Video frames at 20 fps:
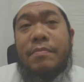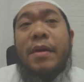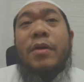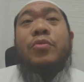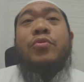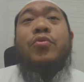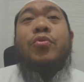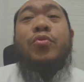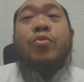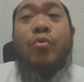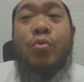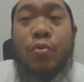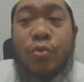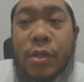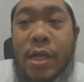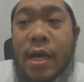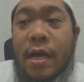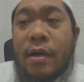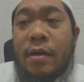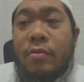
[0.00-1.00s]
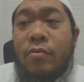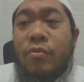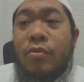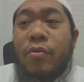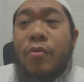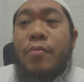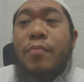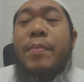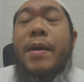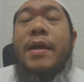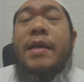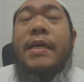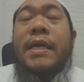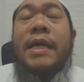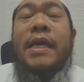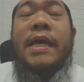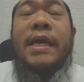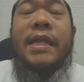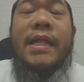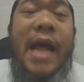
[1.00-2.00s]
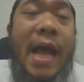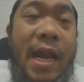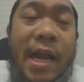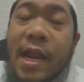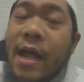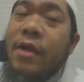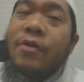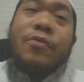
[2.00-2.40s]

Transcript: pagdududa o paghihinala,